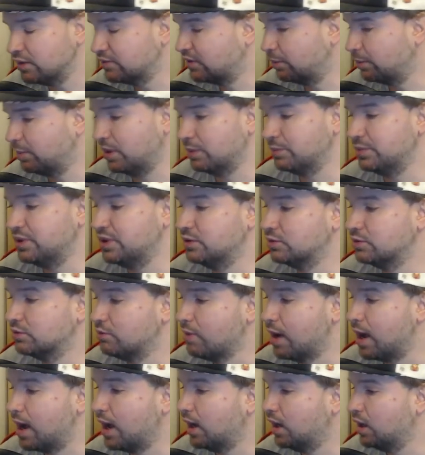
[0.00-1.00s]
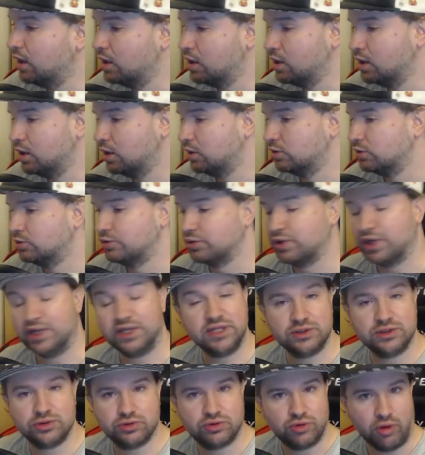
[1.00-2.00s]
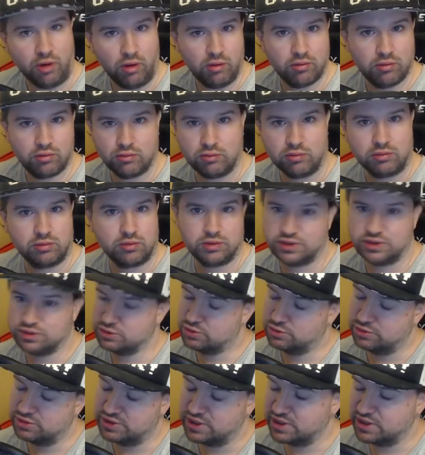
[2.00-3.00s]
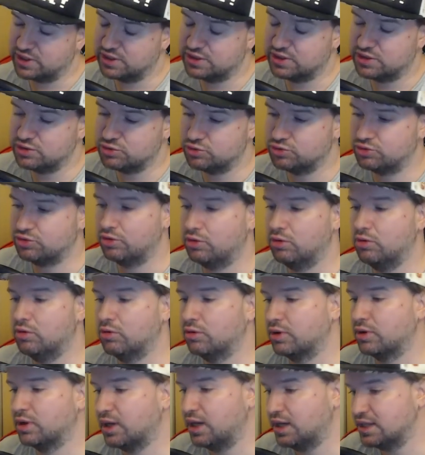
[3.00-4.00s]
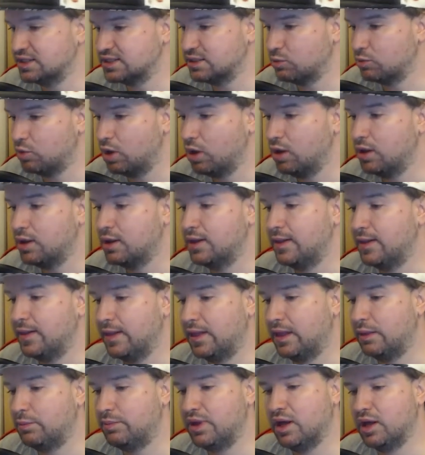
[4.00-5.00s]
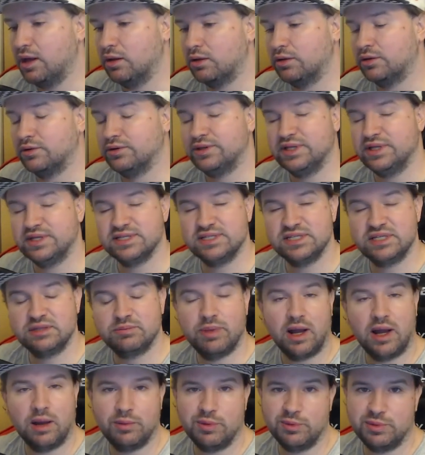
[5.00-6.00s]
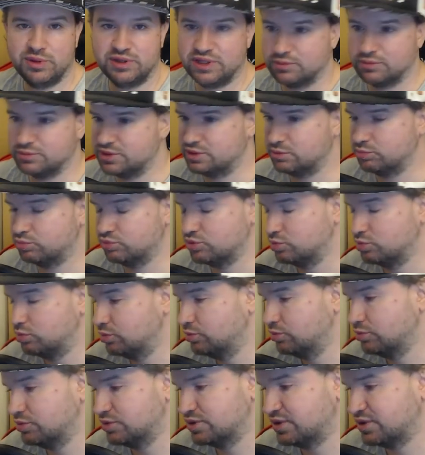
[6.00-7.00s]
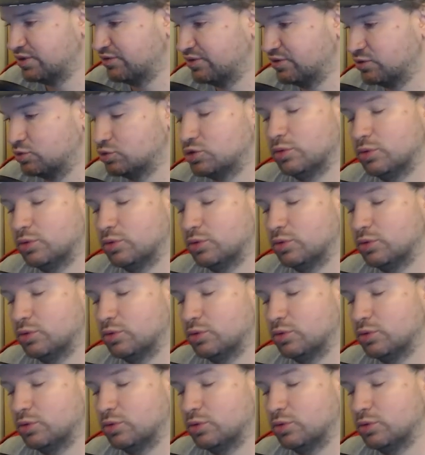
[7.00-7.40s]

t'a permis bah, de, gagner du temps, que tu gagné du temps grâce à moi, eh bien n'hésite pas à me mettre un petit pouce bleu, ça fait toujours